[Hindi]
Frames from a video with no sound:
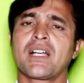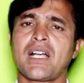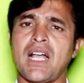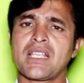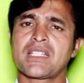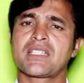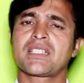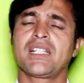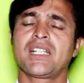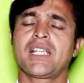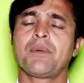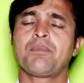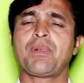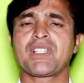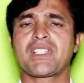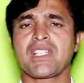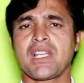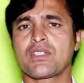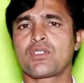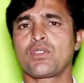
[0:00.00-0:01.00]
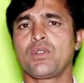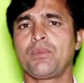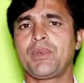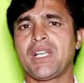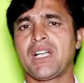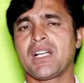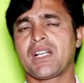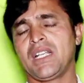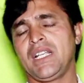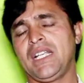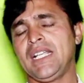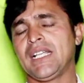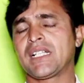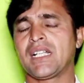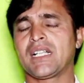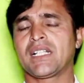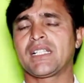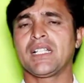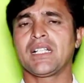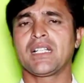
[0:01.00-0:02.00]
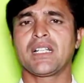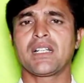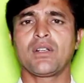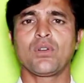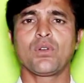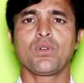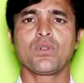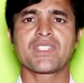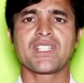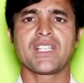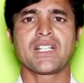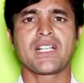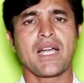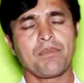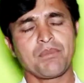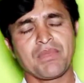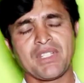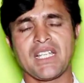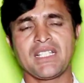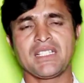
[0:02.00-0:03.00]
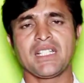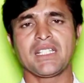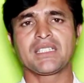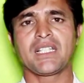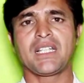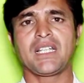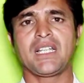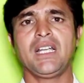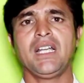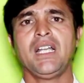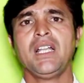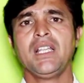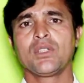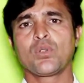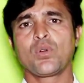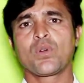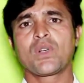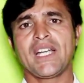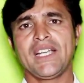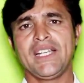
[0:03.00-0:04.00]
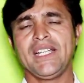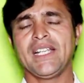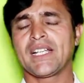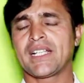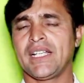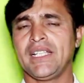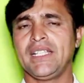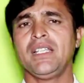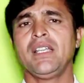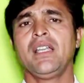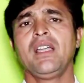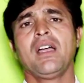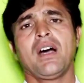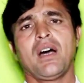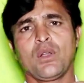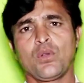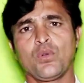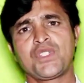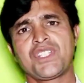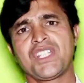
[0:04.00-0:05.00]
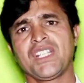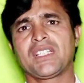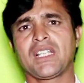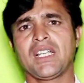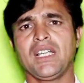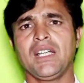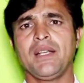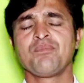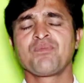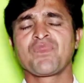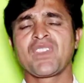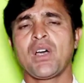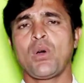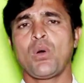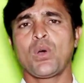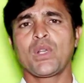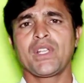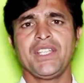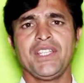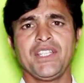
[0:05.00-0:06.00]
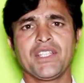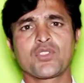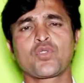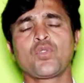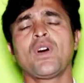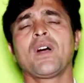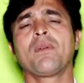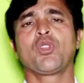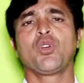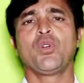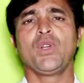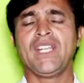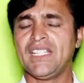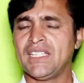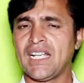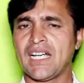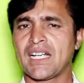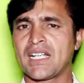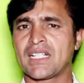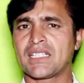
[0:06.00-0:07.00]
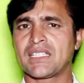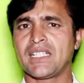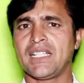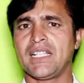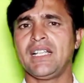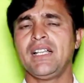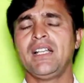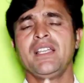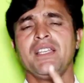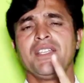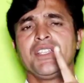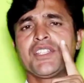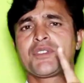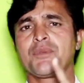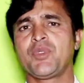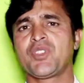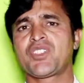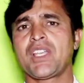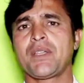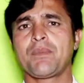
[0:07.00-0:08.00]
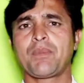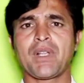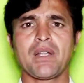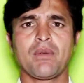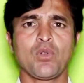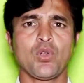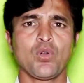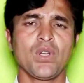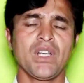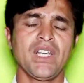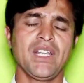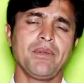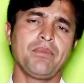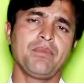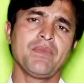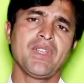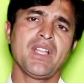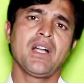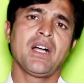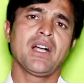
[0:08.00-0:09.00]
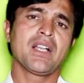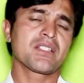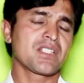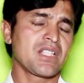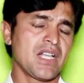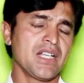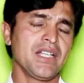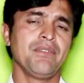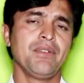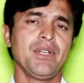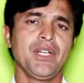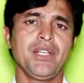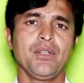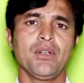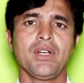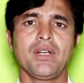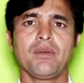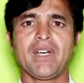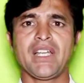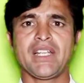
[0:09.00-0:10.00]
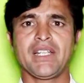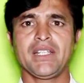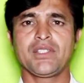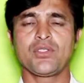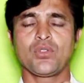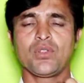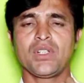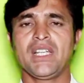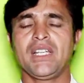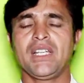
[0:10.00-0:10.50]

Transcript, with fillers: खास करके पचास रुपया ले करके अगर लोगों से काम किया जाता है तो कहीं ना कहीं अनुचित है और इसको हम लोग निंदा करते हैं इस विषय पर हम लोगों ने स्थानीय वीडियो हमारे जो